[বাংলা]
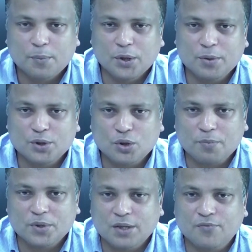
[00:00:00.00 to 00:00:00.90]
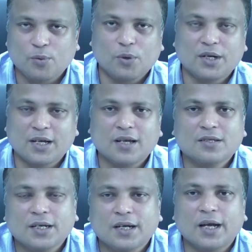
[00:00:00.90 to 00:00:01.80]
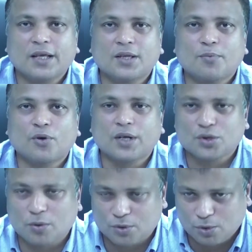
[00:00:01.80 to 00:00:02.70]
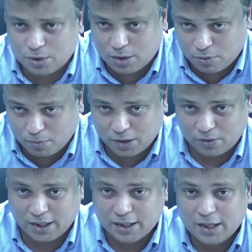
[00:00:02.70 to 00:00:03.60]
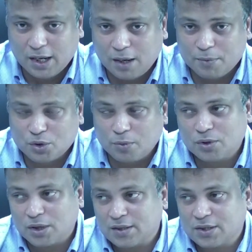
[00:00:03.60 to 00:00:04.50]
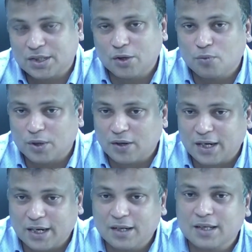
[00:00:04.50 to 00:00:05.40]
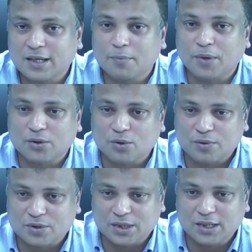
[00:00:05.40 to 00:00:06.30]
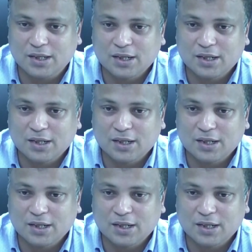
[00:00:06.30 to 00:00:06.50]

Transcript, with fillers: পৃথিবীর সব দেশের ফুটবল টিকে আছে এই তীব্রতায় সমর্থকদের উন্মাদনায় আমরা সমর্থকদের সেই উন্মাদনা কেড়ে নিয়ে তাকে বাধ্য করছি